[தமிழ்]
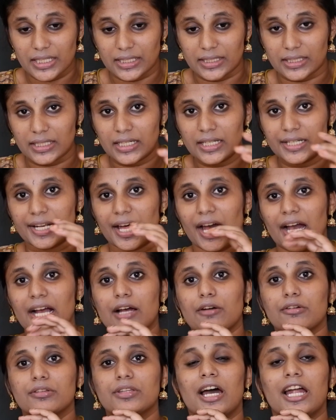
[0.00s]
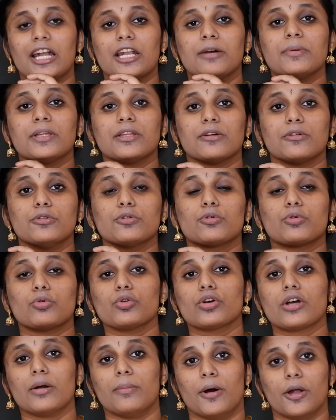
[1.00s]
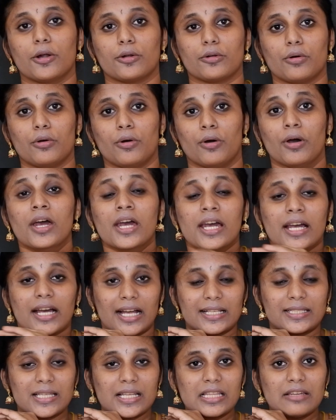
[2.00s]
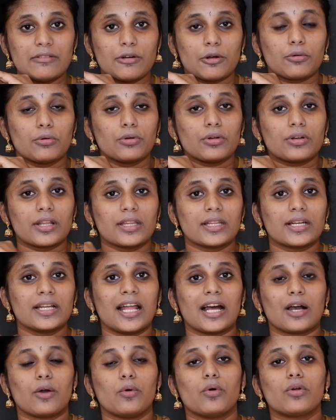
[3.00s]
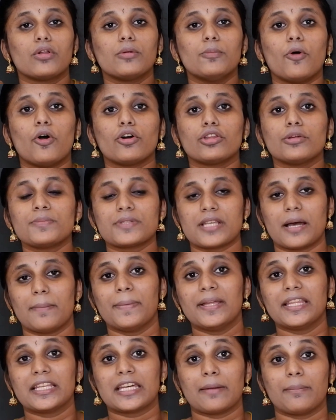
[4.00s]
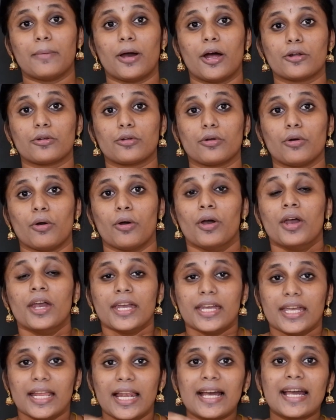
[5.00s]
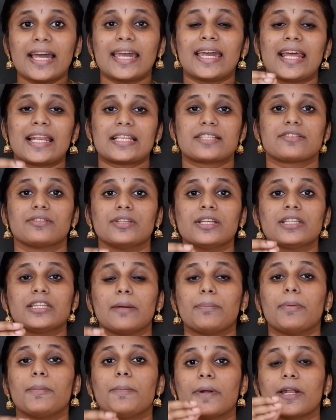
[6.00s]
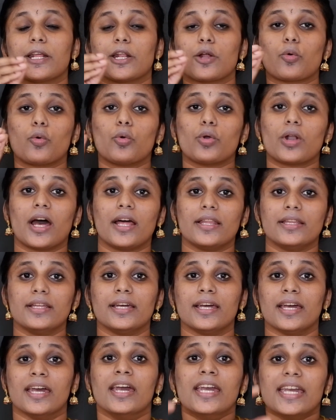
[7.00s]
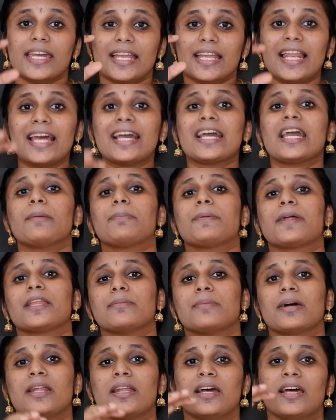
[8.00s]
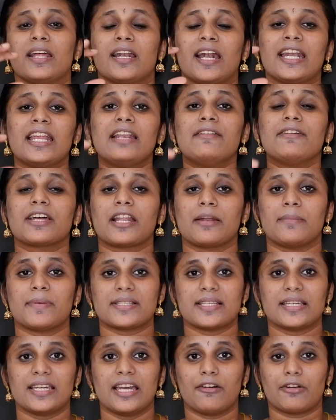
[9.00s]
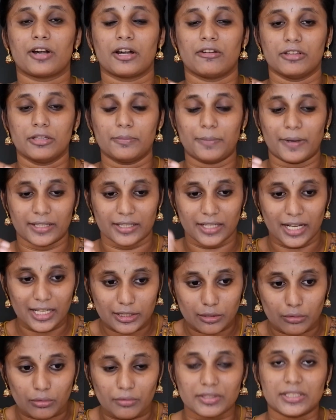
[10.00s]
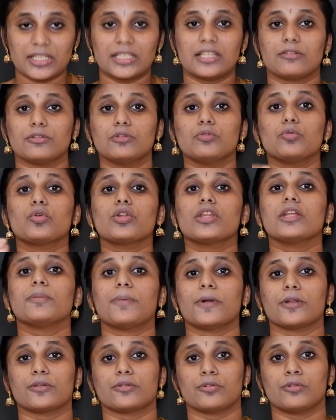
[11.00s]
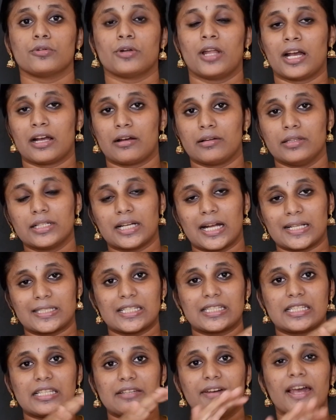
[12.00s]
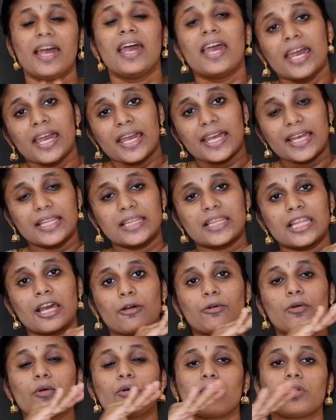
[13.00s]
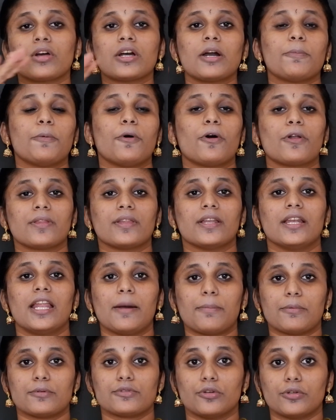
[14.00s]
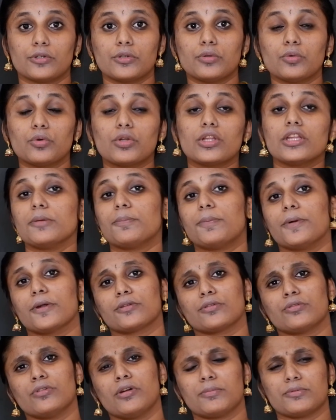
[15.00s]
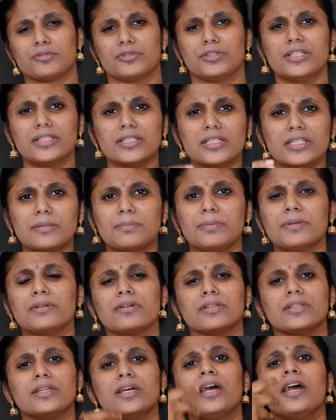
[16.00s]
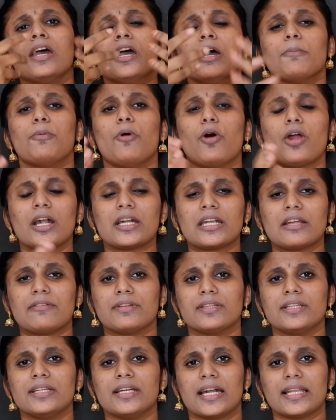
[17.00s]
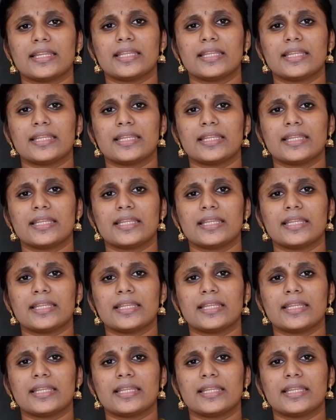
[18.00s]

விஷயத்துக்கு நாங்க வந்து அனுமதி வந்து கொடுக்க மாட்டோம் கச்சத்தீவை கொடுக்கறதுக்கு நாங்க ஒருபோதும் சம்மதிக்க மாட்டோம் இலங்கை அரசு வந்து தப்பு பண்ணிடக்கூடாது இலங்கை பிரதமர் ரணில் விக்ரமசிங்கே அவர்கள் வந்து பாத்தீங்கன்னா இந்த ஒரு விஷயத்த வந்து உறுதிப்படுத்தணும் நாங்க வந்து கச்சத்தீவை இந்தியாவுக்கு கொடுக்க போறது இல்லை அப்படின்னு சொல்லிட்டு உறுதிப்படுத்தணும் அப்படின்னு சொல்லிட்டு திடுதிப்புன்னு வந்து போராட்டம் வந்து